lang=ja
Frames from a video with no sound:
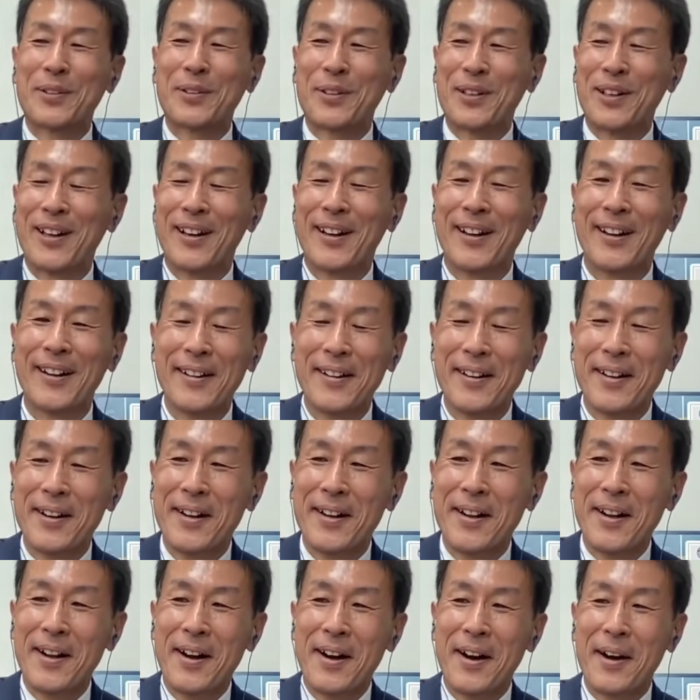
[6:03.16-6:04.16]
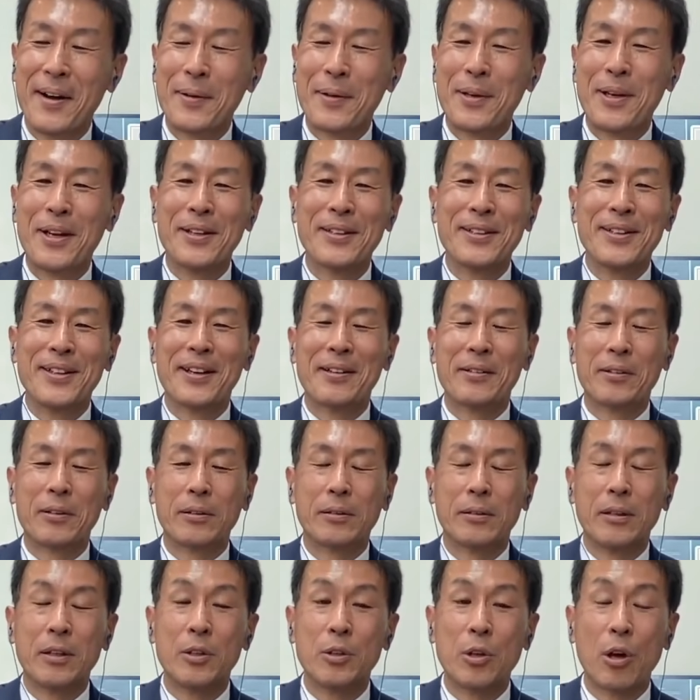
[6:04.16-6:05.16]
んとか、あの辺にあ
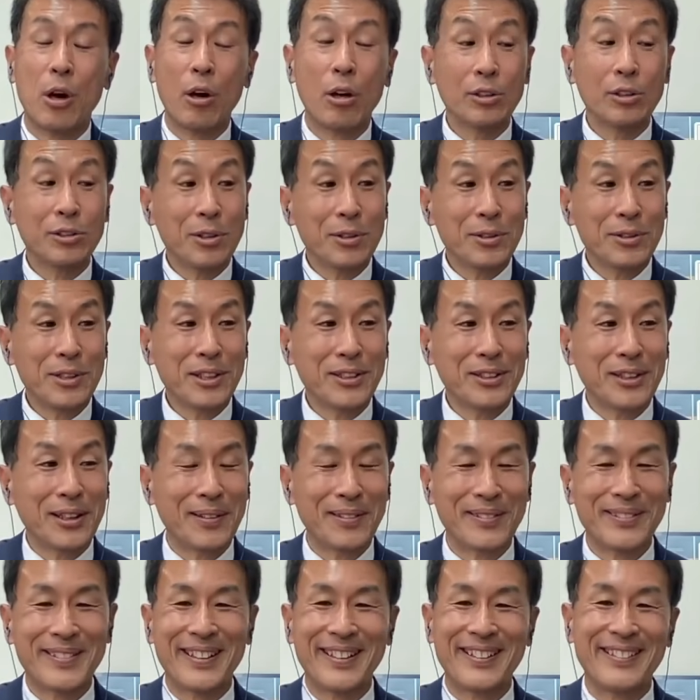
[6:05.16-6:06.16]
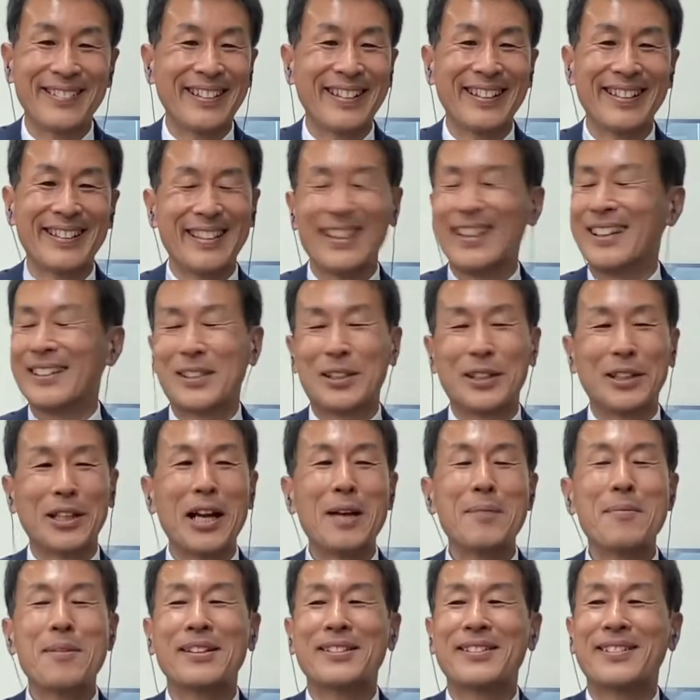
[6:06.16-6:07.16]
の「え長さんだったの?」とか言われて「いや
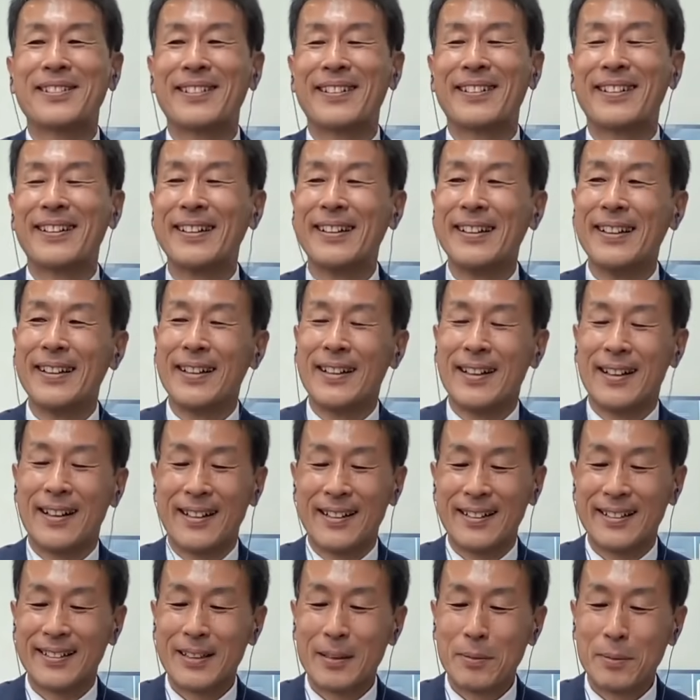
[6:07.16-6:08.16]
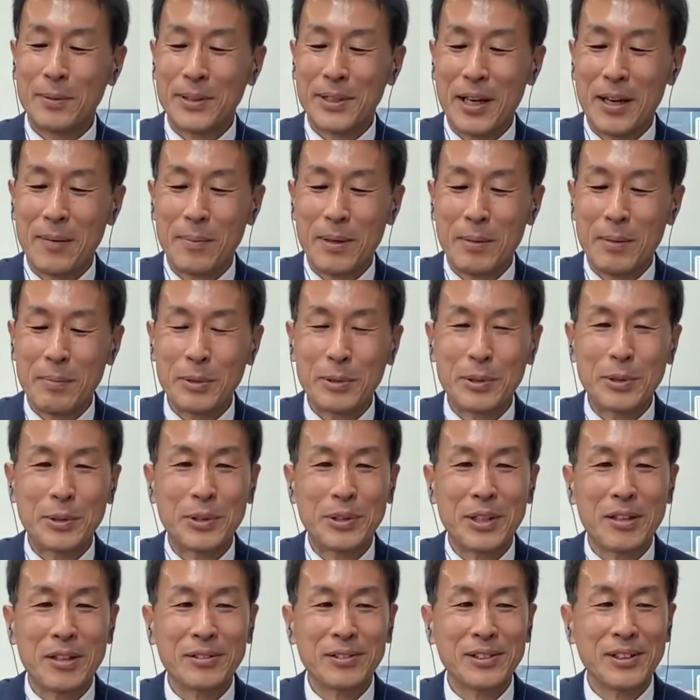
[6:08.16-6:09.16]
違いますよあれ多分山本
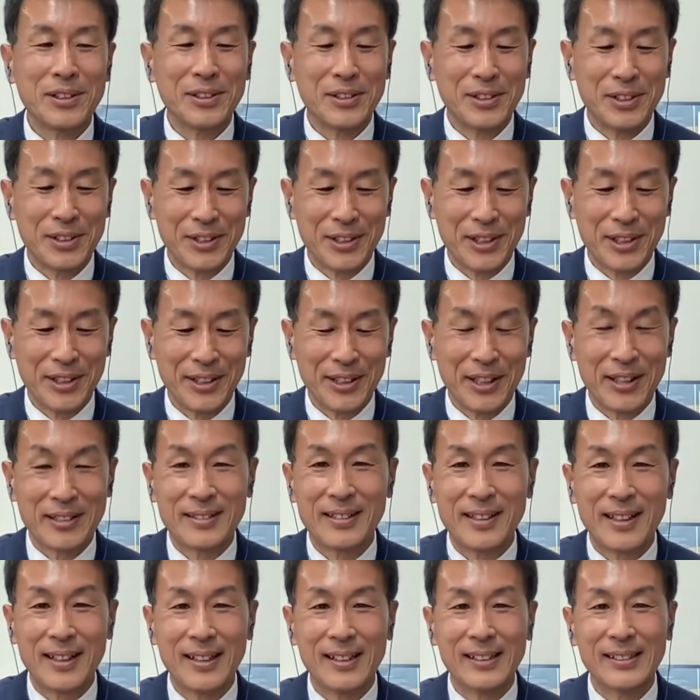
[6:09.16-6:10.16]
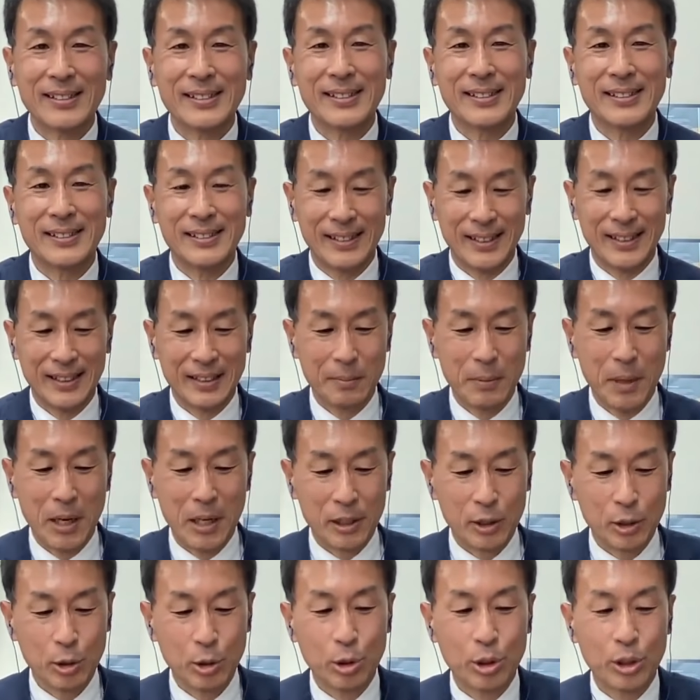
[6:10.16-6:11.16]
拓先生じゃないですか」っつってま
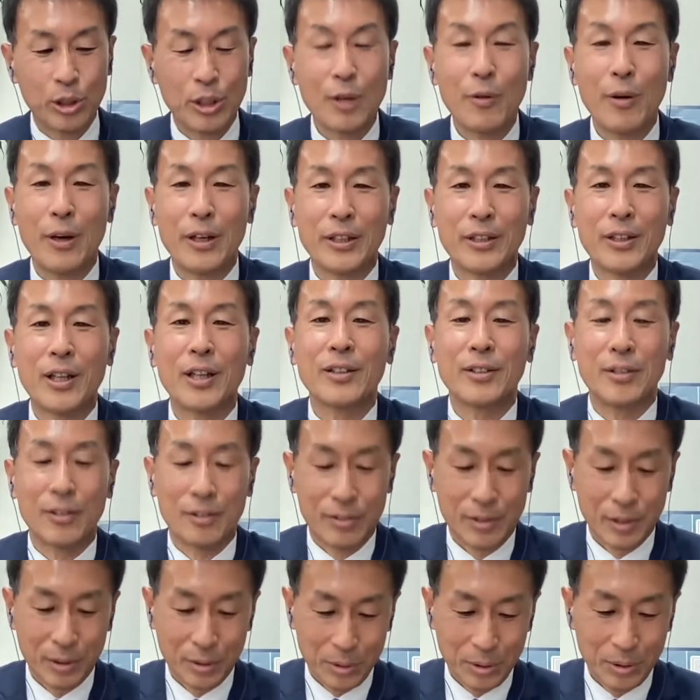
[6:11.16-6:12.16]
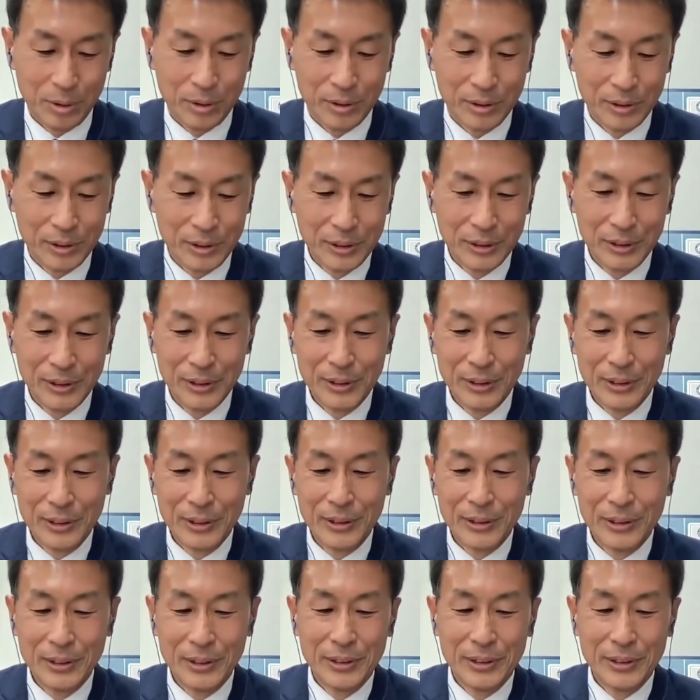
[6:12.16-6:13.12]
あ言ってはいたんですけど、うん、